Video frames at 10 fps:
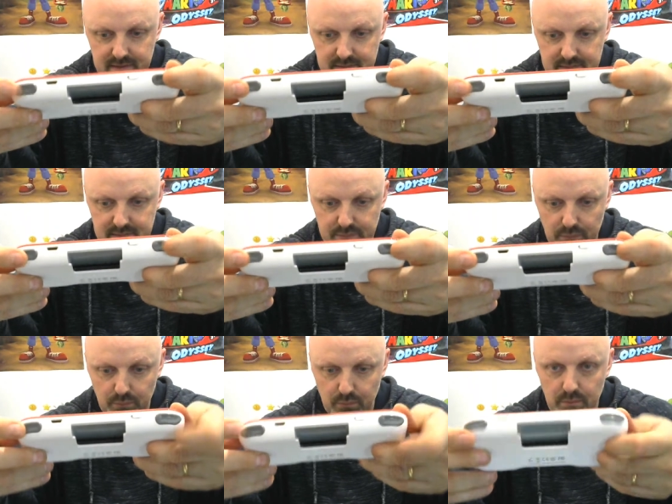ici sur
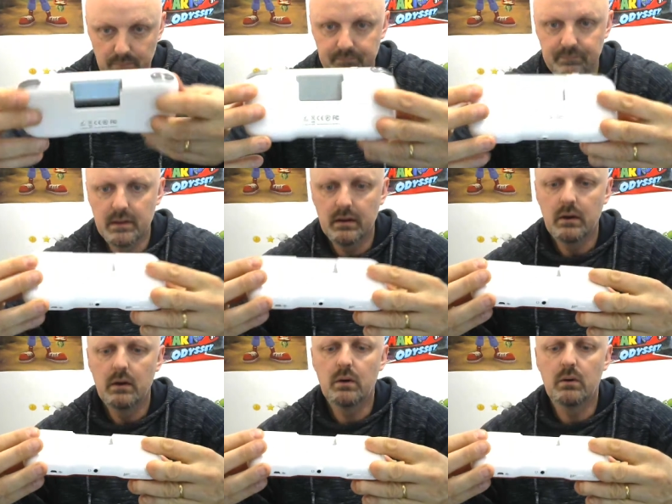le haut
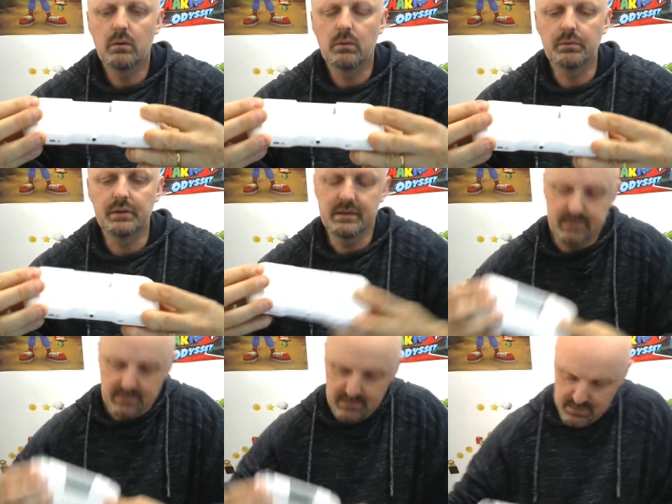on a
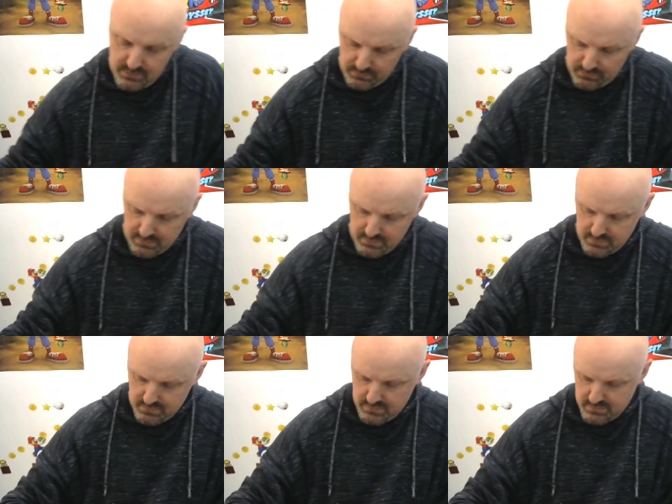ici, donc
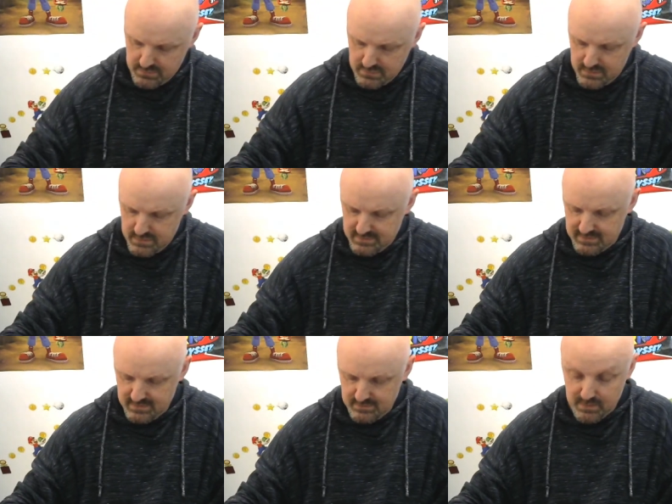euh, là
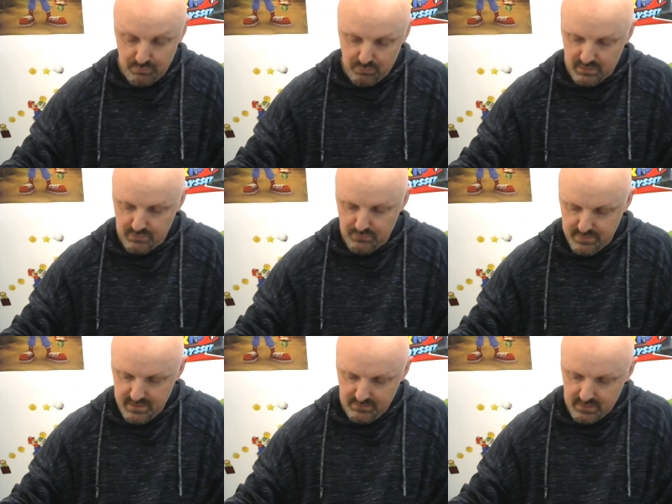c'est bah, pour
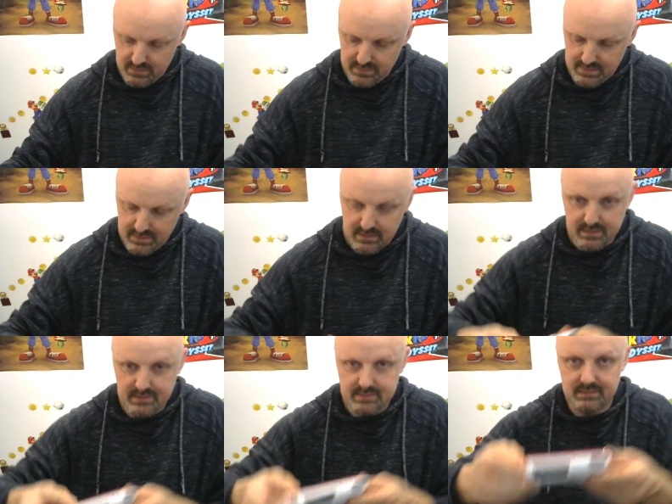l'allumer, voilà, et là
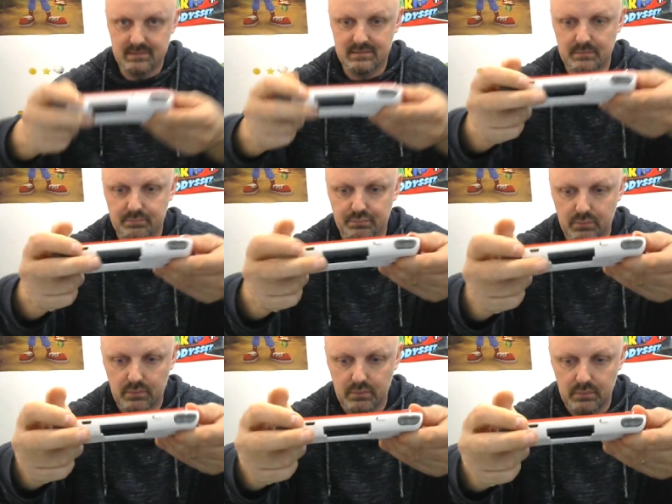ici c'est
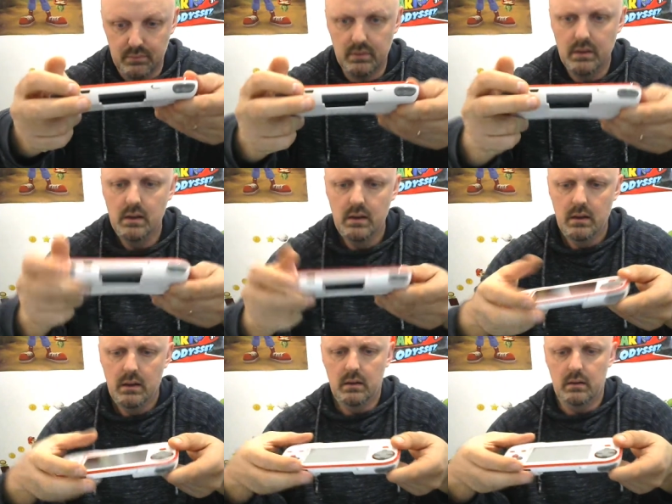pour, euh,
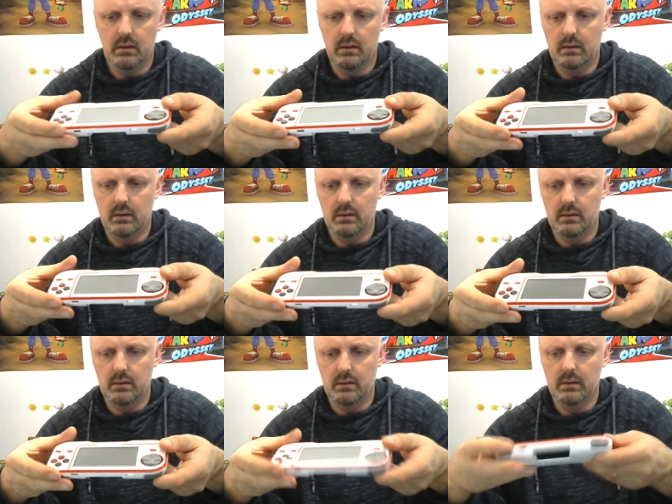
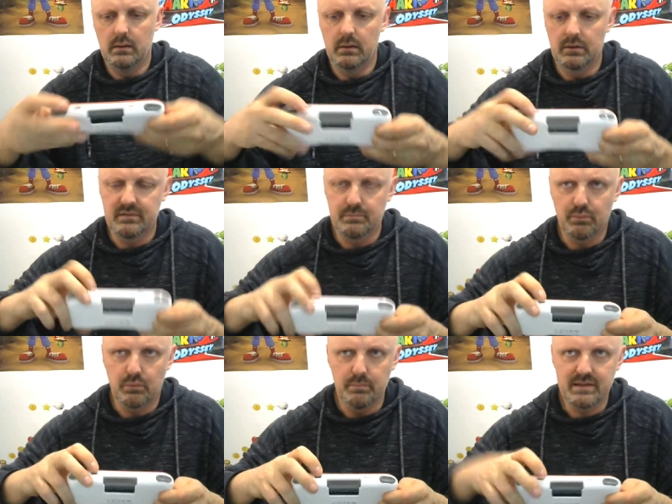euh, c'est
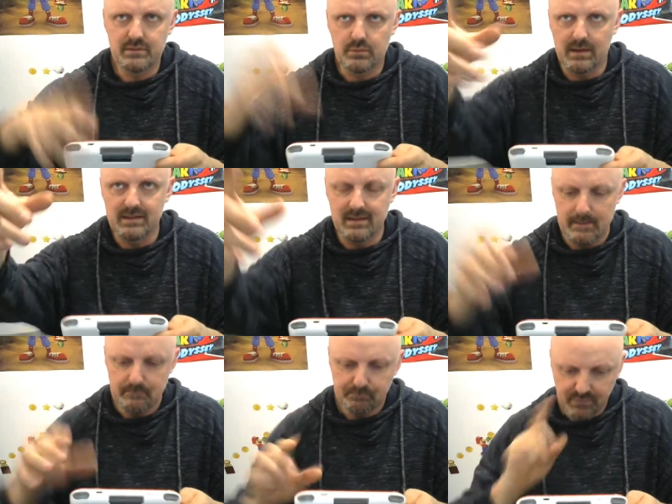pour mettre sur la
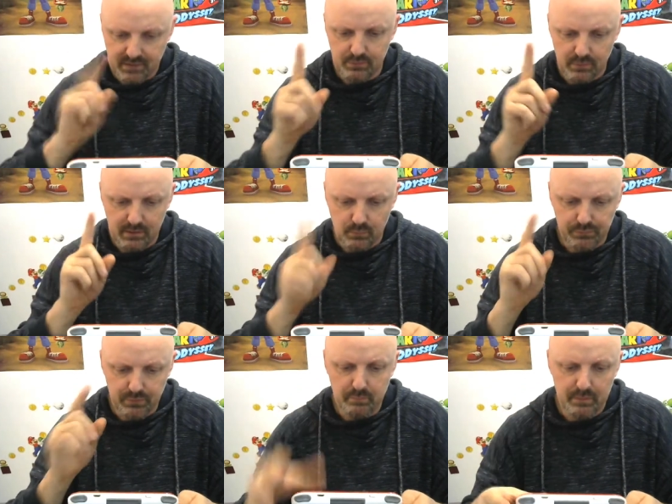télé, parce que la
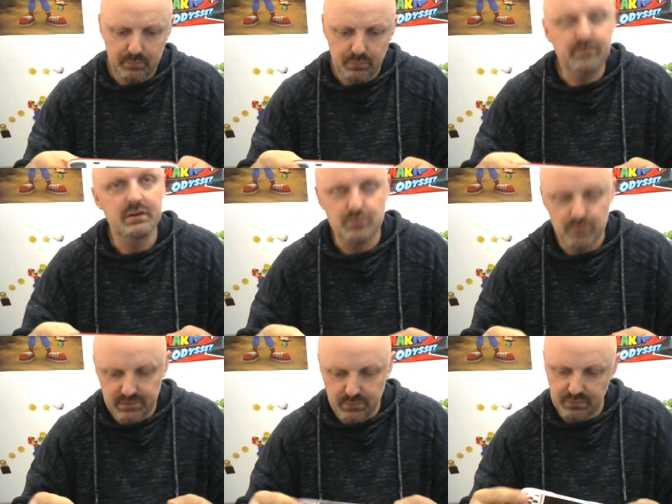console permet aussi de
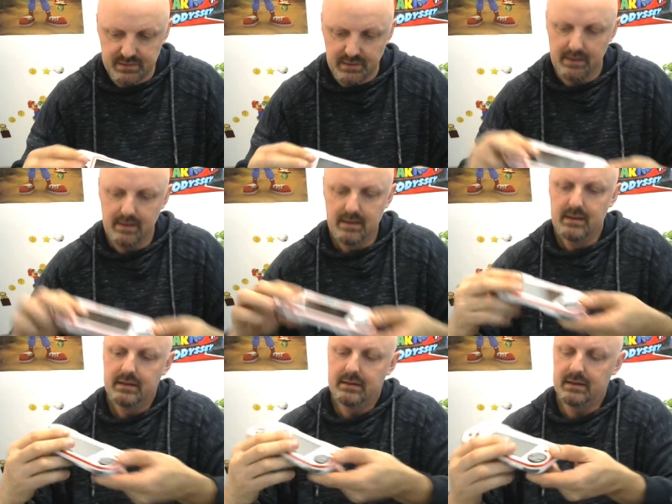jouer sur une télé.
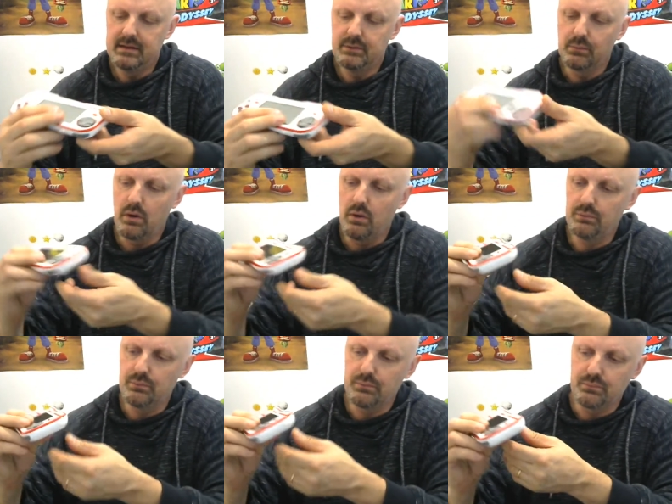Et donc en
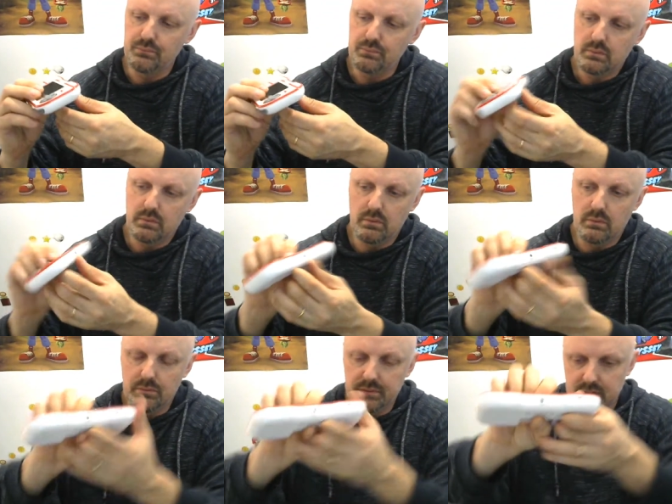dessous,
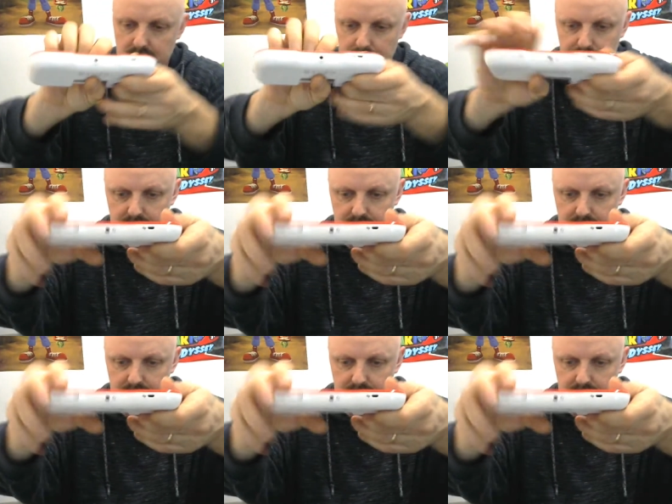on a